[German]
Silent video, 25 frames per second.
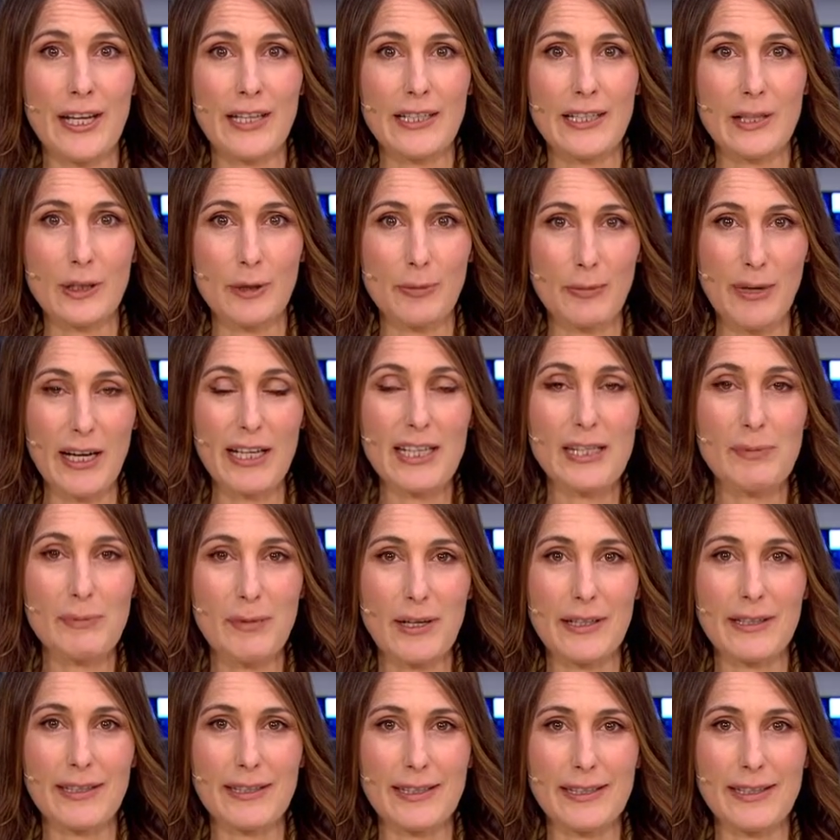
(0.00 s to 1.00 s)
Die
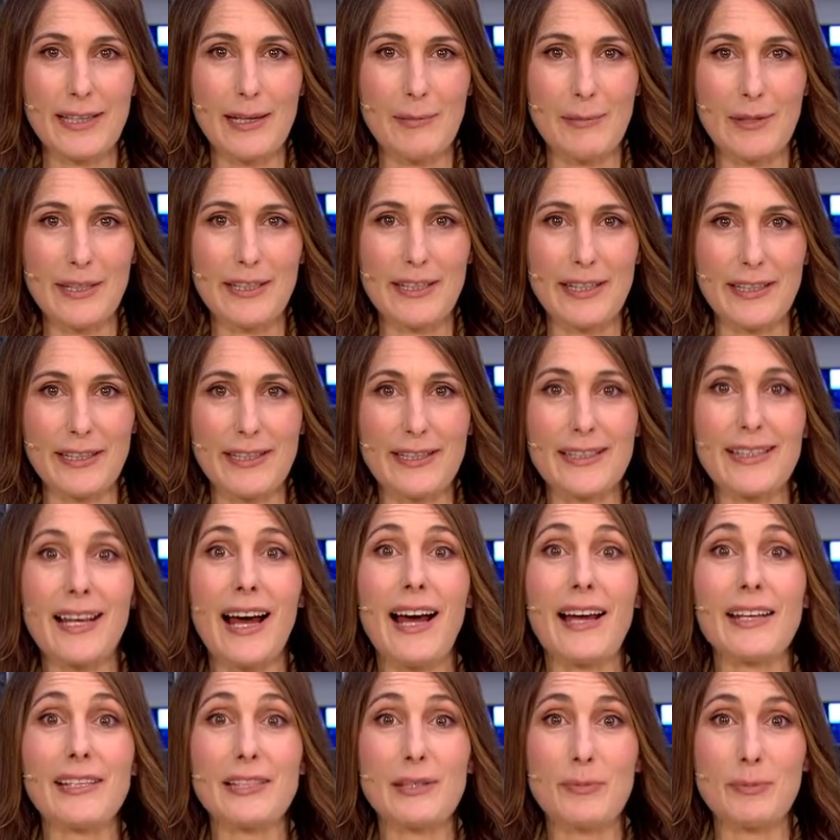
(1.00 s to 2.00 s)
Commerzbank ist nämlich jetzt
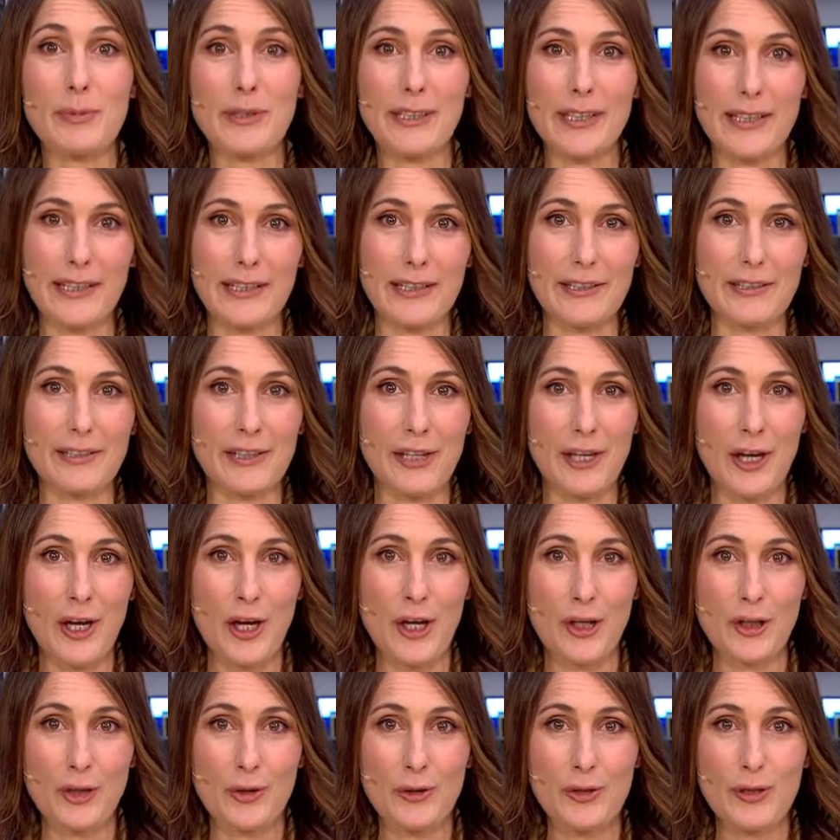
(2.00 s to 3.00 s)
heiß begehrt.
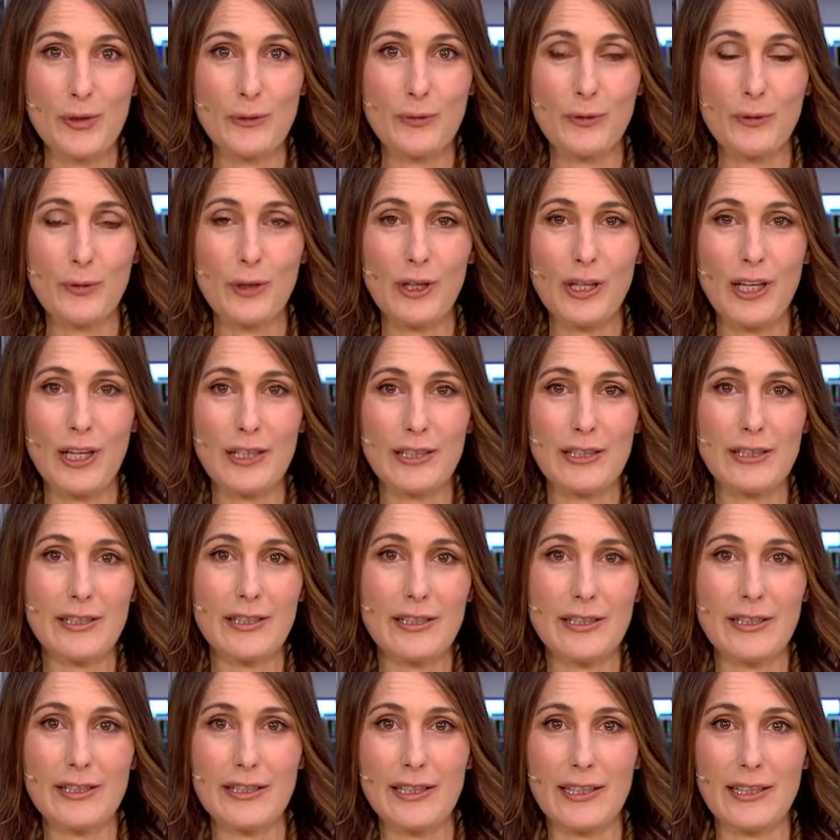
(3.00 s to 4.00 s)
Schon zuvor hatte
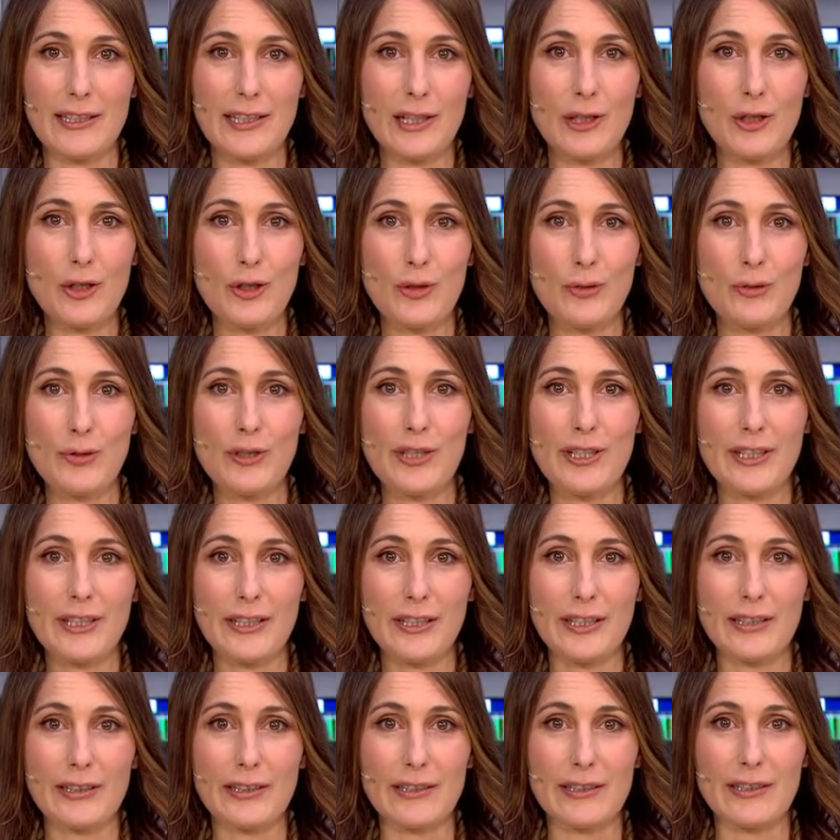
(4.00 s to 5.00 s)
die italienische
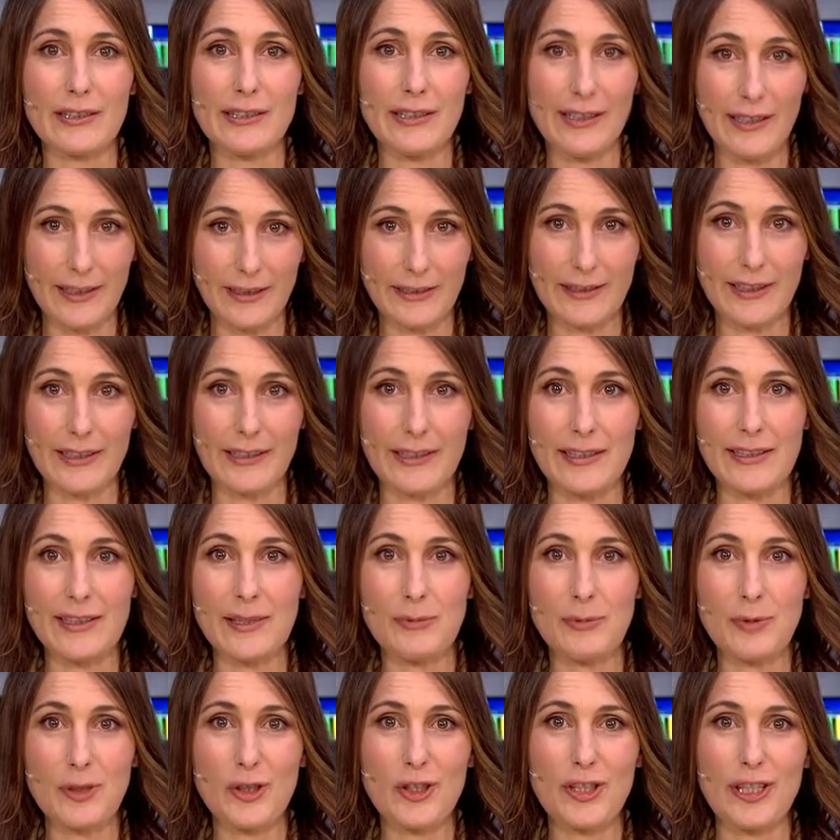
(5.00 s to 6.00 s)
Unicredit ihr Interesse
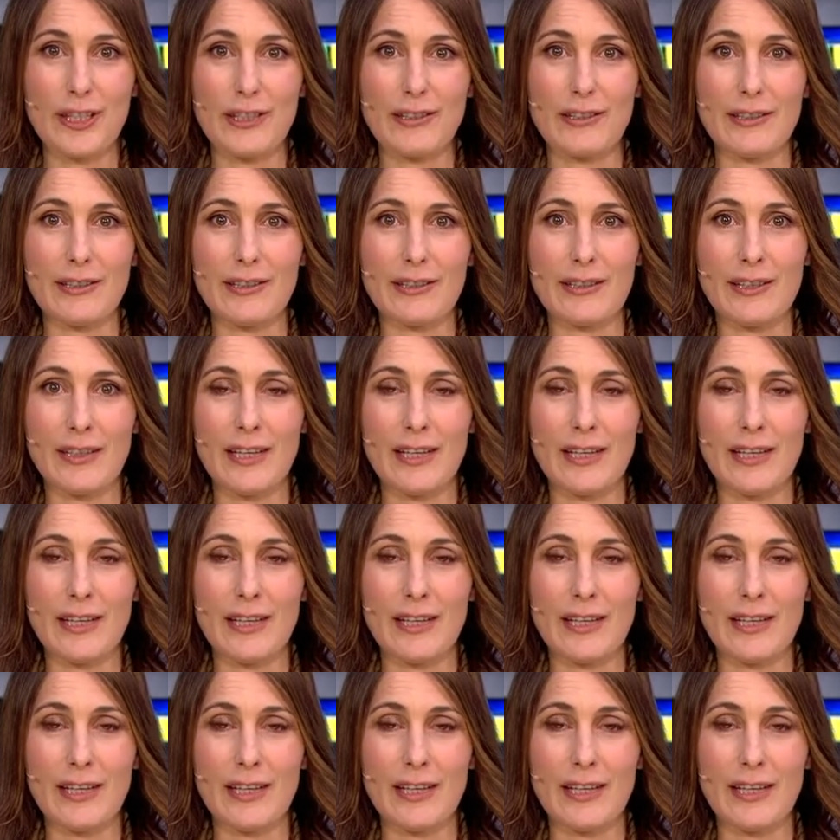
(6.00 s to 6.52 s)
bestätigt.